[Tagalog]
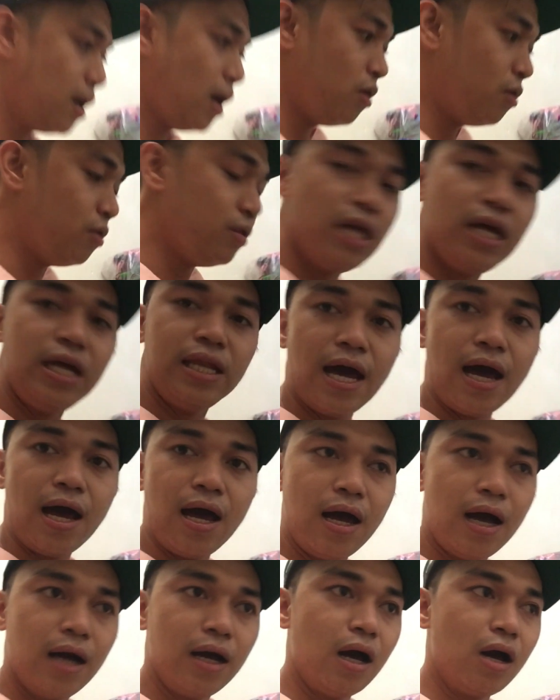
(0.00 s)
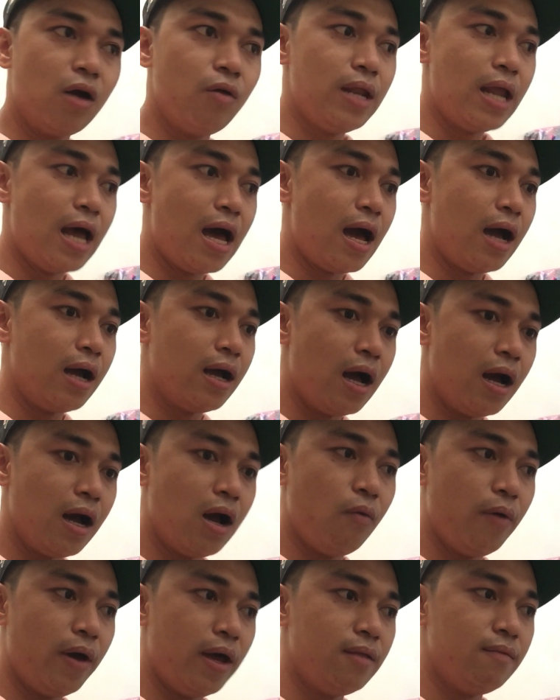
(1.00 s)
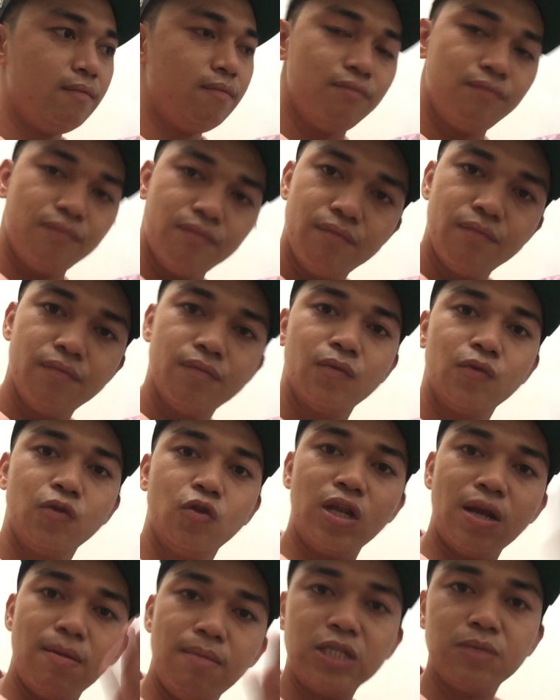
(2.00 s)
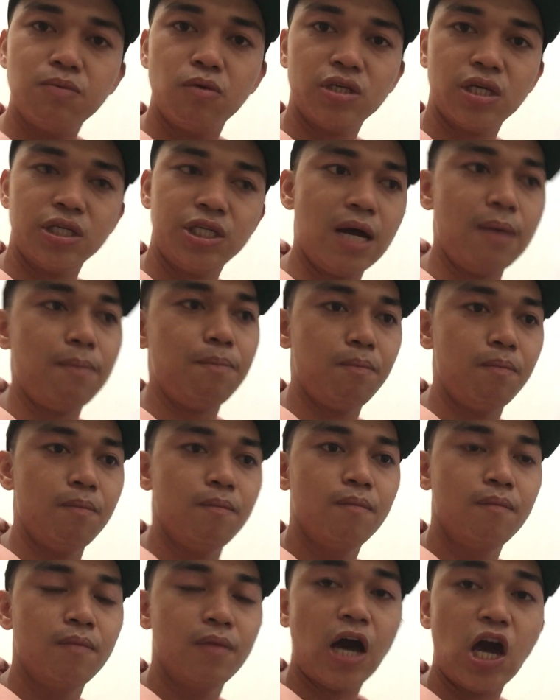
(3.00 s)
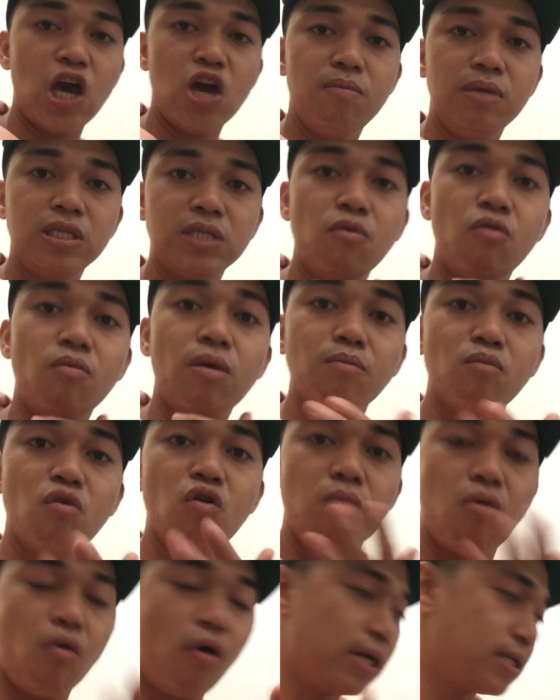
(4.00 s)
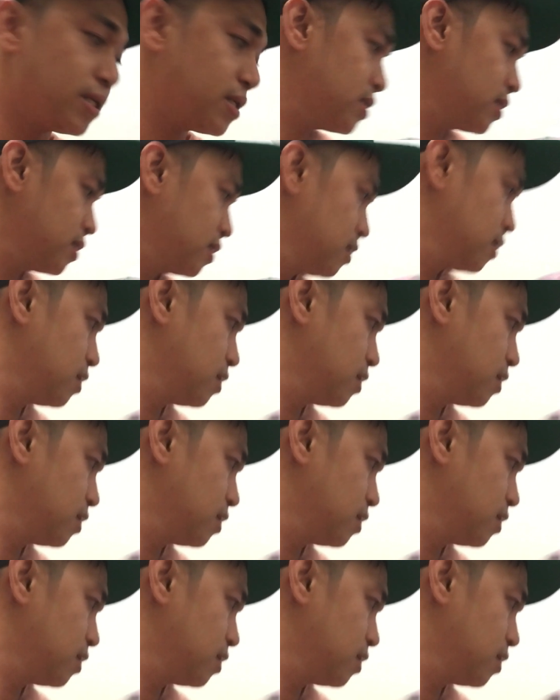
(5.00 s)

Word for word: Ngayon, di na. Ang gagawin na, ang gagawin, doon na mismo sa shop, kayo mismo magbubukas.